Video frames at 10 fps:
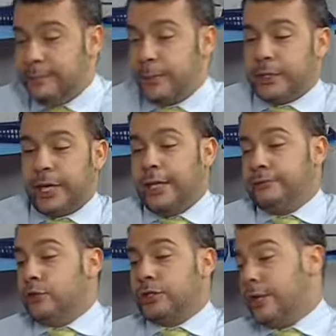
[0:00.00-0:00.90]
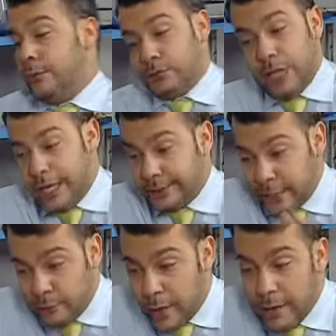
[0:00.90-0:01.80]
porque no tenemos
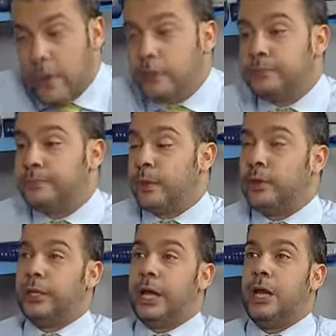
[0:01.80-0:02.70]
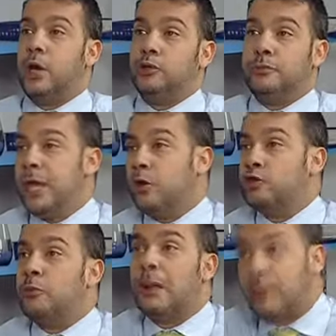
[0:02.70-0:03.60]
clientes nuevos, porque los viejos
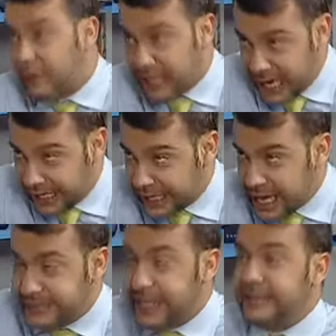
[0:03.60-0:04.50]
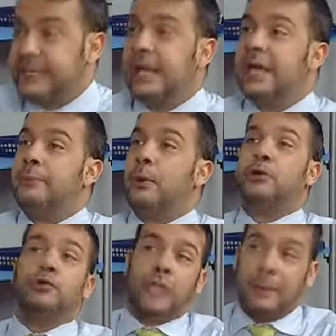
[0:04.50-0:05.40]
son más pobres que las ratas,
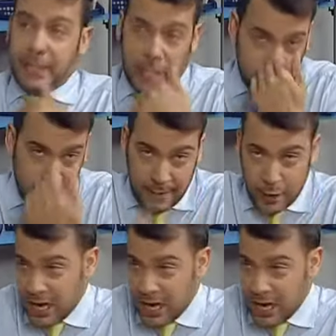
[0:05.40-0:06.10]
porque usted ha metido la mano